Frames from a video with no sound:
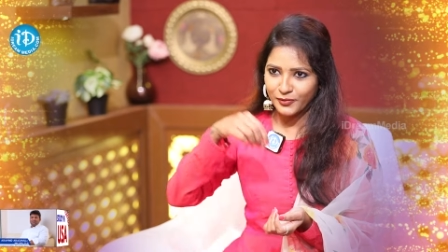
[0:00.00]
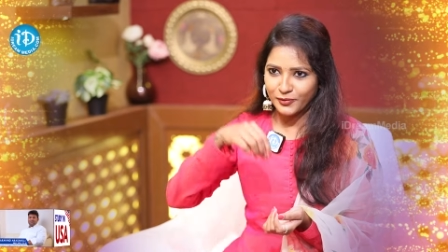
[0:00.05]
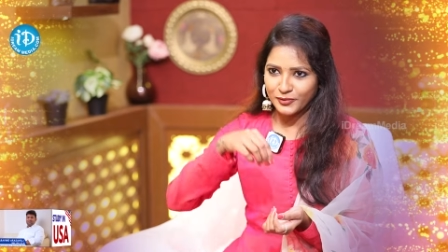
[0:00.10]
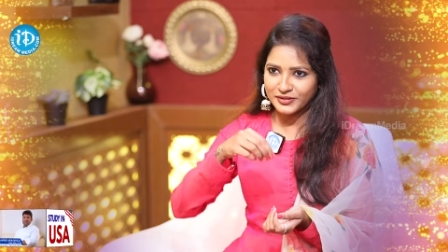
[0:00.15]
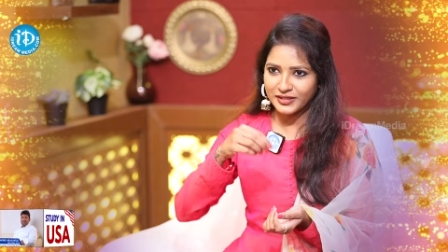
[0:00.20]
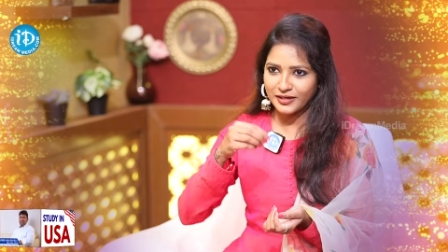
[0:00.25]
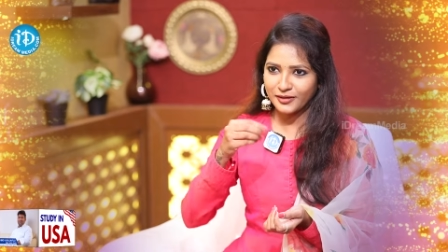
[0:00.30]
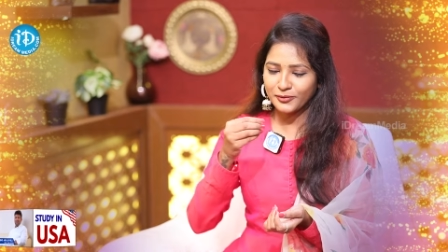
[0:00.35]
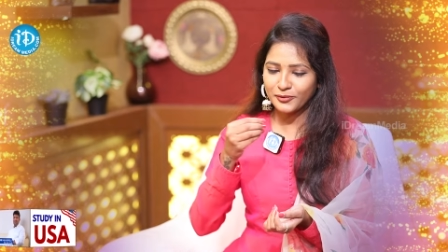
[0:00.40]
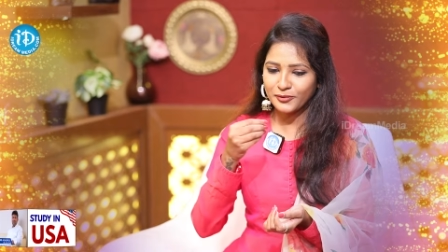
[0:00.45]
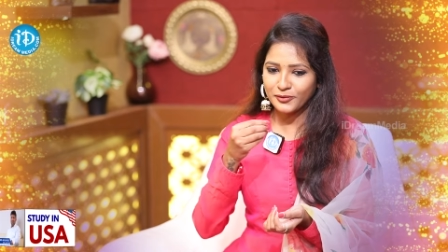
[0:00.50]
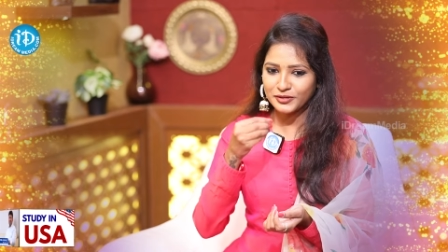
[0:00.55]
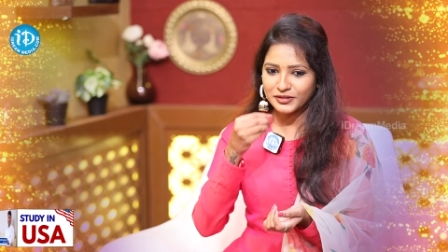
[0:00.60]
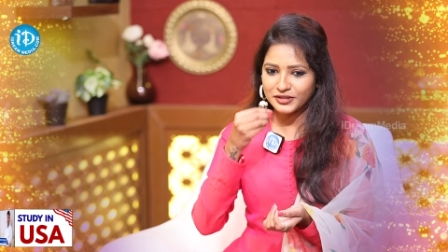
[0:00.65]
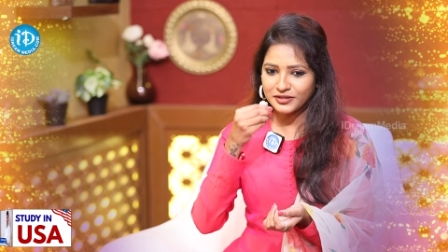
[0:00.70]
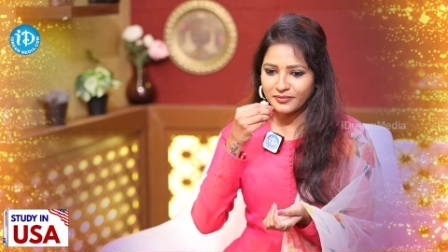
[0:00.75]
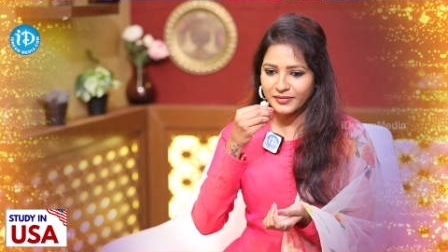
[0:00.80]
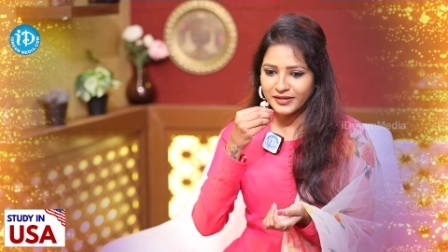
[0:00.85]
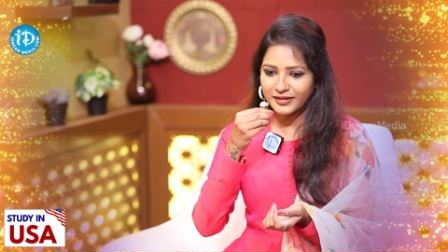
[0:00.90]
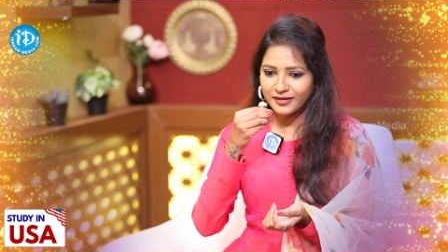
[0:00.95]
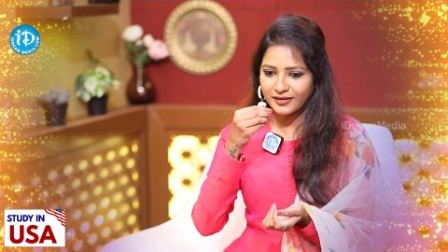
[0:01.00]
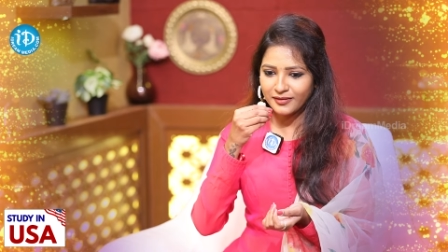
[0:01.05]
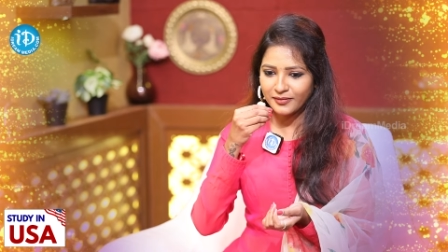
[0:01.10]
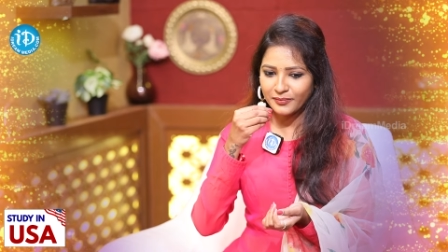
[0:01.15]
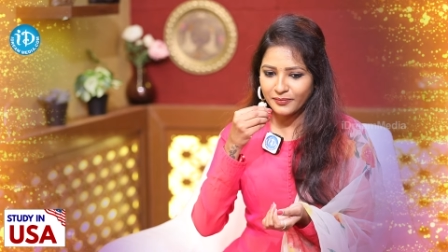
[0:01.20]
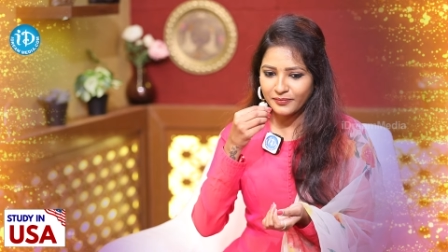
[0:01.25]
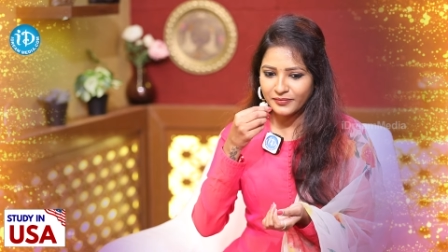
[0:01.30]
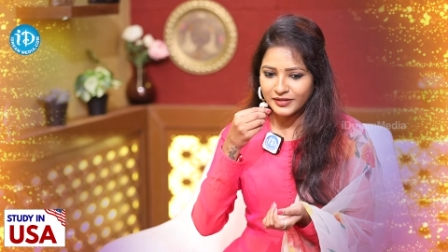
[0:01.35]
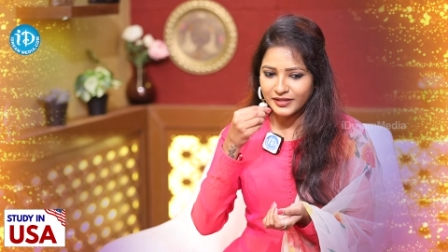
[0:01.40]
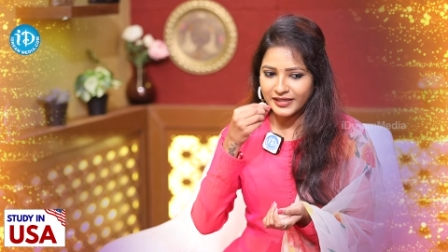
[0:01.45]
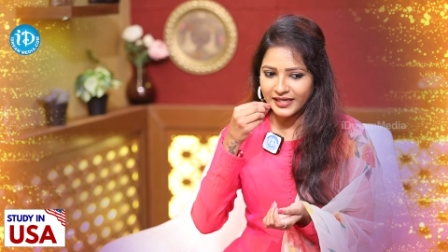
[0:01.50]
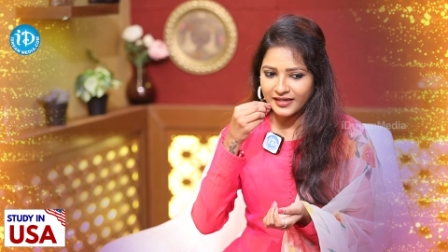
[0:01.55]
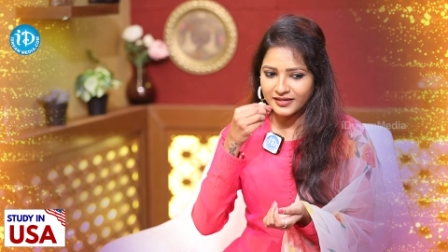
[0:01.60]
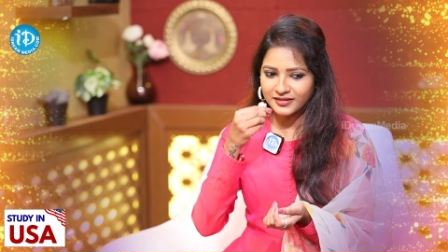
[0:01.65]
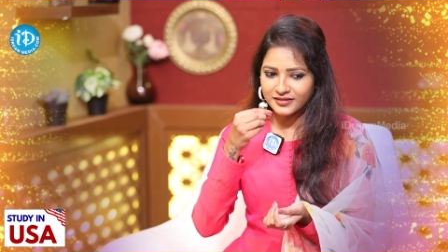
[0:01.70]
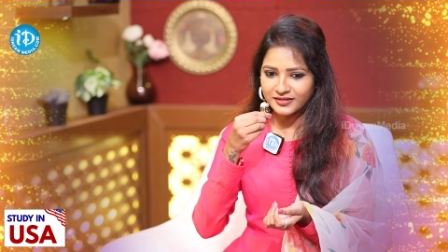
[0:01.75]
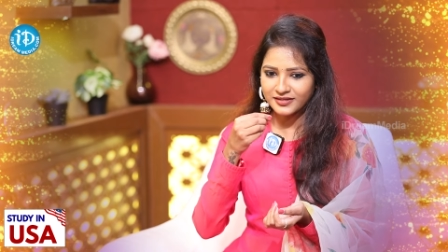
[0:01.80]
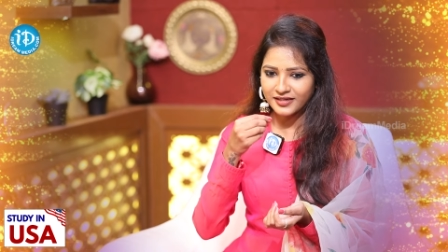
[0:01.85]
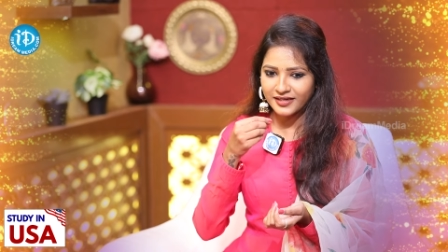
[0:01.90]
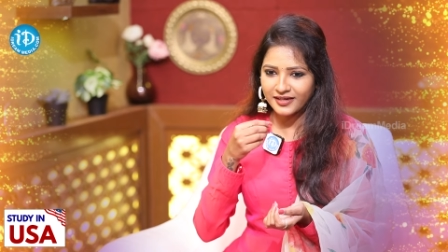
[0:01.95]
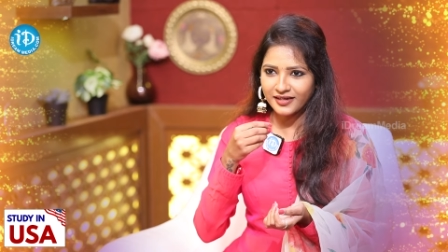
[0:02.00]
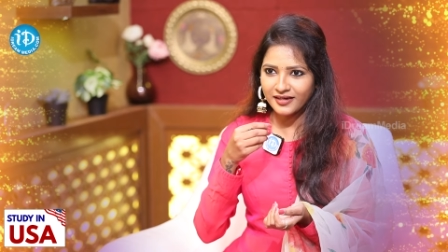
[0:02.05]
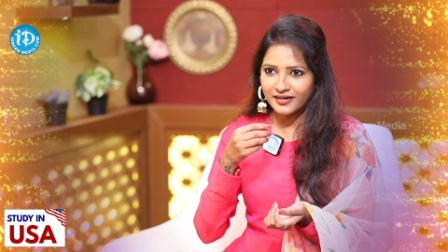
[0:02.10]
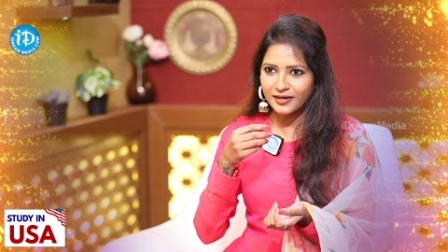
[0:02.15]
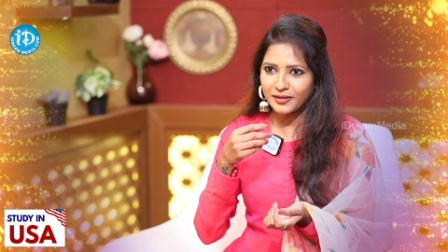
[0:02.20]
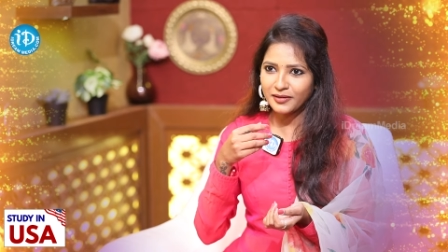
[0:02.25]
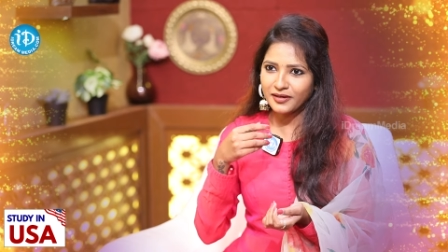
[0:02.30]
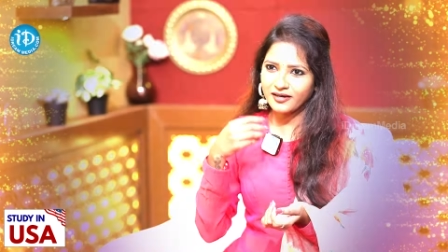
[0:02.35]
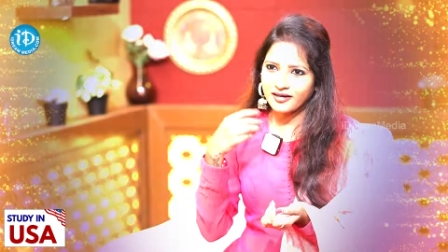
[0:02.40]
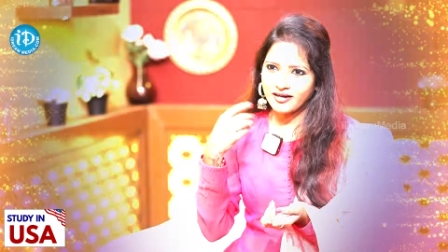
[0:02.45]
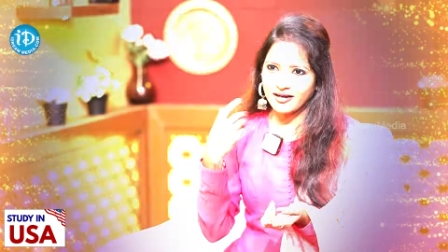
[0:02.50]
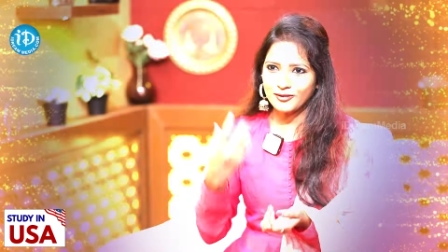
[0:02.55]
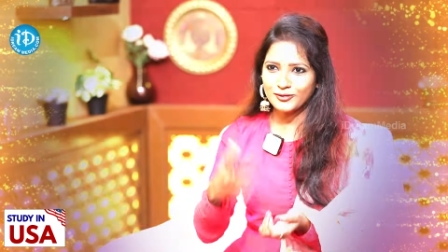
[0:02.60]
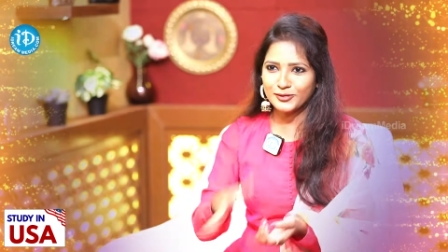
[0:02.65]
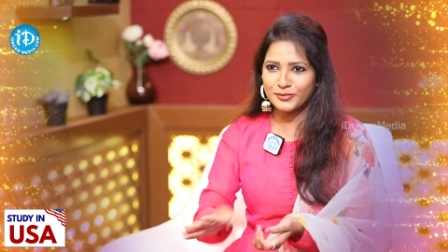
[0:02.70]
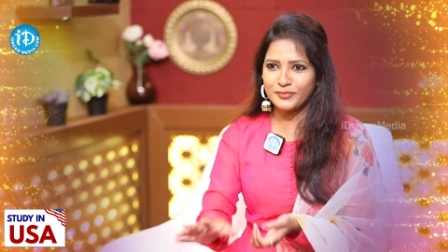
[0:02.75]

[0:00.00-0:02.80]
పోసారు కొంచెం ఇట్లా టేస్ట్ చేయగానే నాకు